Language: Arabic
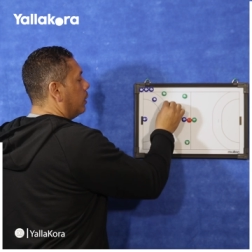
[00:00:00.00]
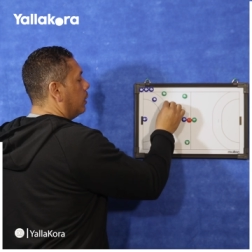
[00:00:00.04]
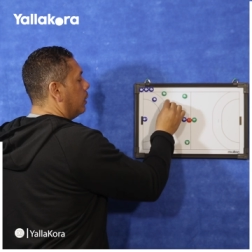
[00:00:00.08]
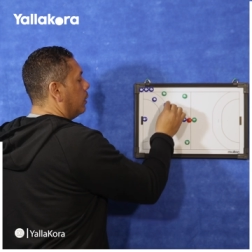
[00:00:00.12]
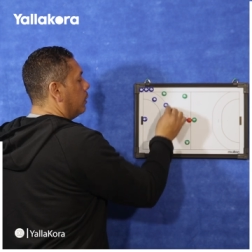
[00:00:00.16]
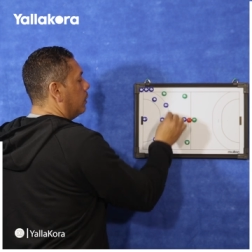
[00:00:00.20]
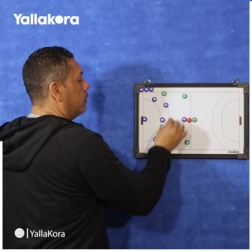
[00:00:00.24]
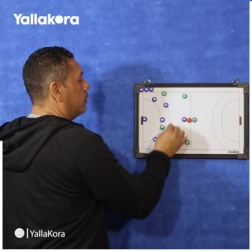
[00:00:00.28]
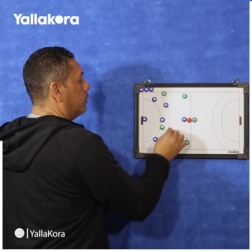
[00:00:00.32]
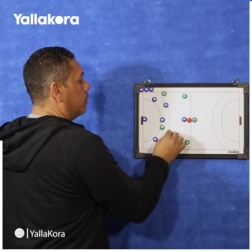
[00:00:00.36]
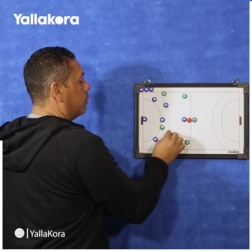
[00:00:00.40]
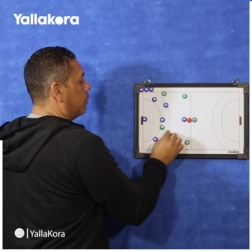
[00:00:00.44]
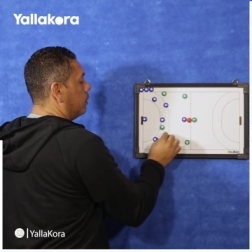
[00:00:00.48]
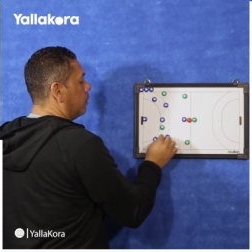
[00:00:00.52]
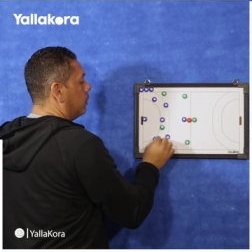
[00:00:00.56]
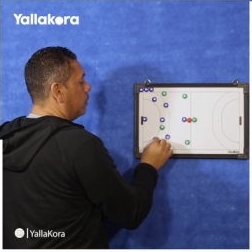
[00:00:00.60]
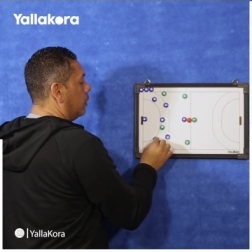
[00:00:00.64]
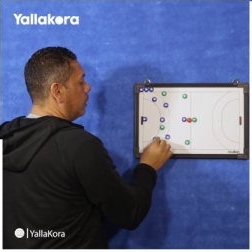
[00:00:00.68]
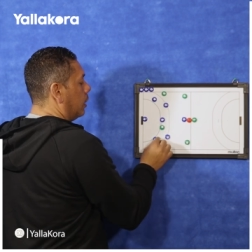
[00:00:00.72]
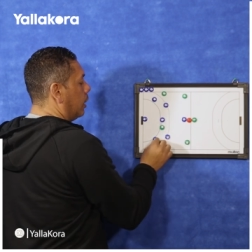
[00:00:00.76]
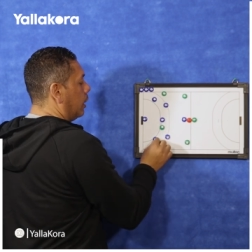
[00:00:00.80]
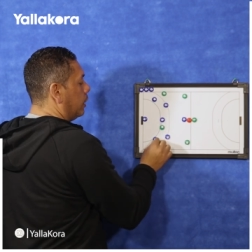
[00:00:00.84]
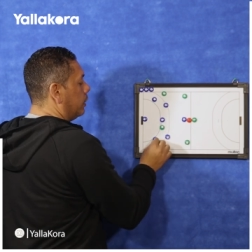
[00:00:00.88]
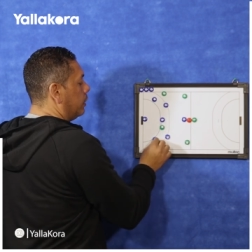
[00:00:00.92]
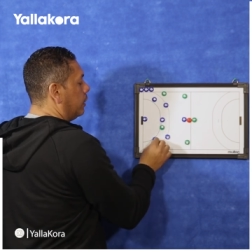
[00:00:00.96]
هنا
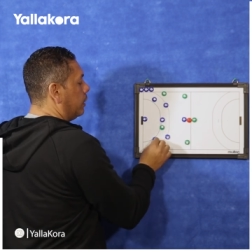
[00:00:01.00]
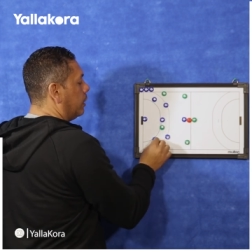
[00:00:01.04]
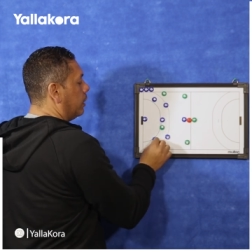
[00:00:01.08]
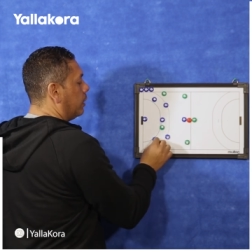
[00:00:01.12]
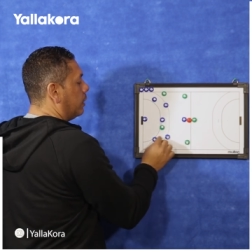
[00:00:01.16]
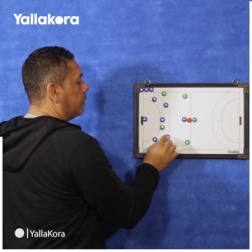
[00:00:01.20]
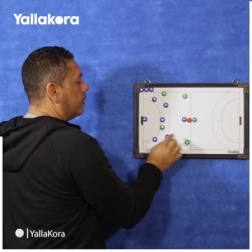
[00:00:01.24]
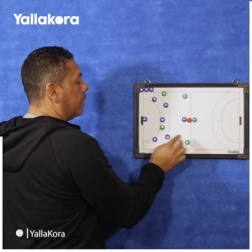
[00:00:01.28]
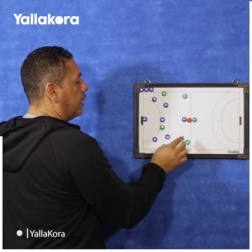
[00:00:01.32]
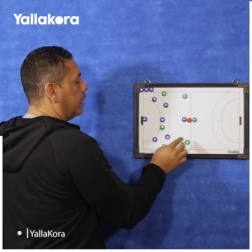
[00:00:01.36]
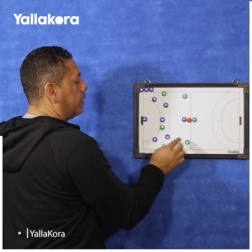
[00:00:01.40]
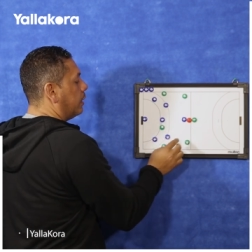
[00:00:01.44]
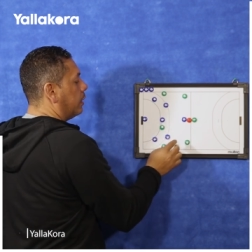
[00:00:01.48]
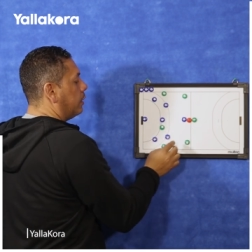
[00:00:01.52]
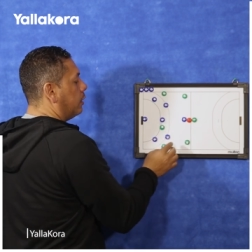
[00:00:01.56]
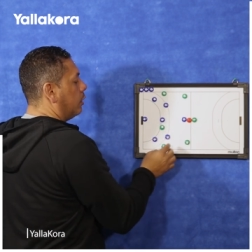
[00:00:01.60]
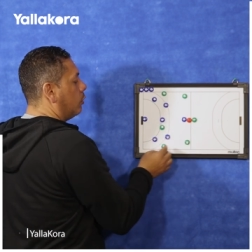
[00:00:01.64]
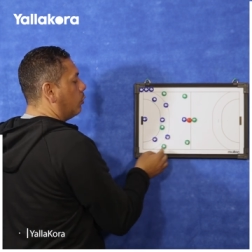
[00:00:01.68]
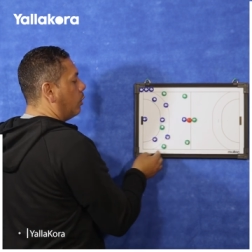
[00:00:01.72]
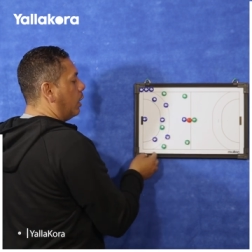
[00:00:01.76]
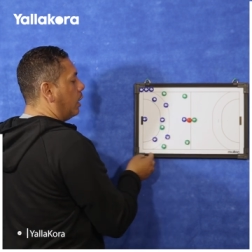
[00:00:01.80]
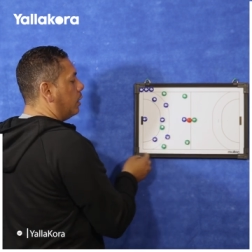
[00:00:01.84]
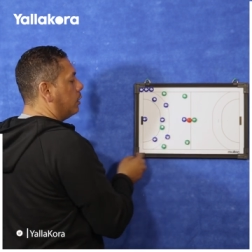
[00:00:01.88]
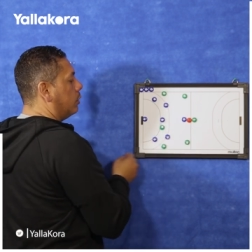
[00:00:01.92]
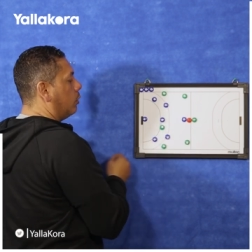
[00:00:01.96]
ادي كده التلاتة
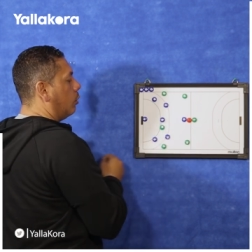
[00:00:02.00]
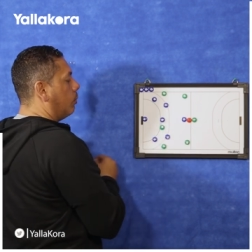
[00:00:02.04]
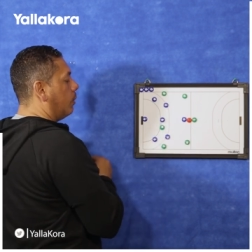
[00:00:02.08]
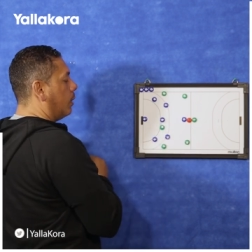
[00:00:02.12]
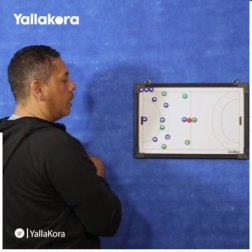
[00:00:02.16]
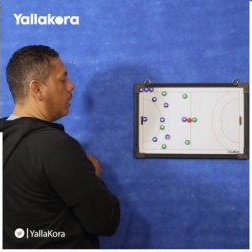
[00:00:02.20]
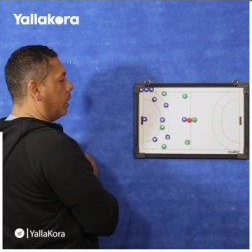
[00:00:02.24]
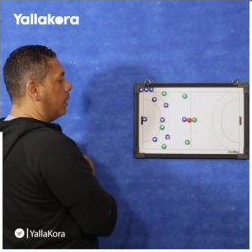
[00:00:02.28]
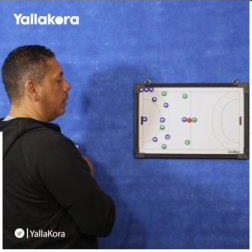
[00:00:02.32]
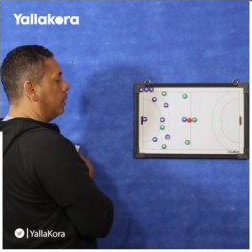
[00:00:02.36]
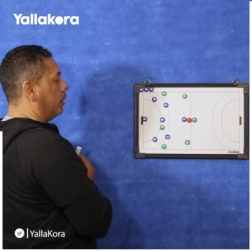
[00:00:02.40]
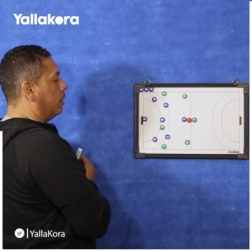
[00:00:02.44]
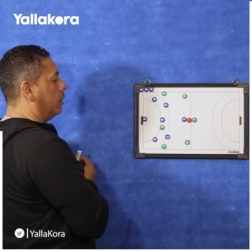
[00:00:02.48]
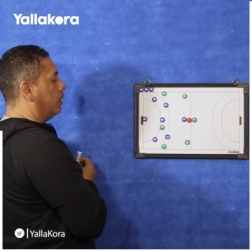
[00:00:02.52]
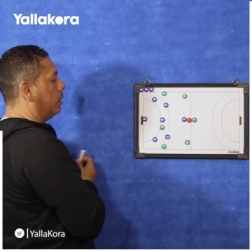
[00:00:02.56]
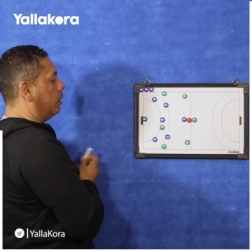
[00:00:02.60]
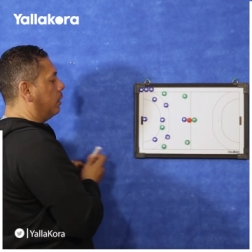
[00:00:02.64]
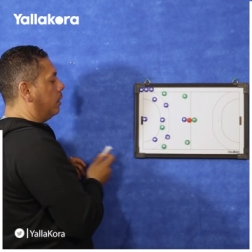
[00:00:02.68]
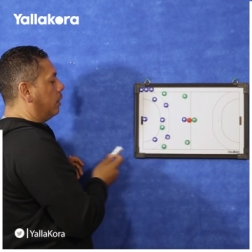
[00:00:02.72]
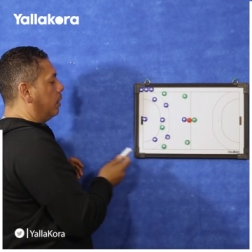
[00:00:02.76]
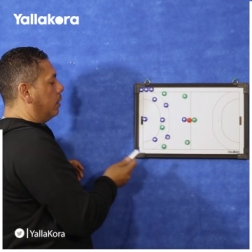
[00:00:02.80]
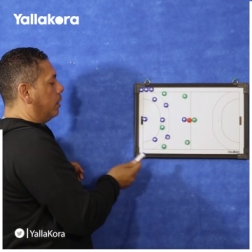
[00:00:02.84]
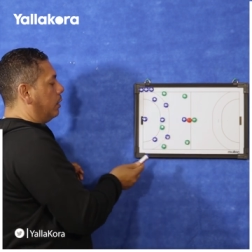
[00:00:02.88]
اتنين واحد عبارة عن ايه؟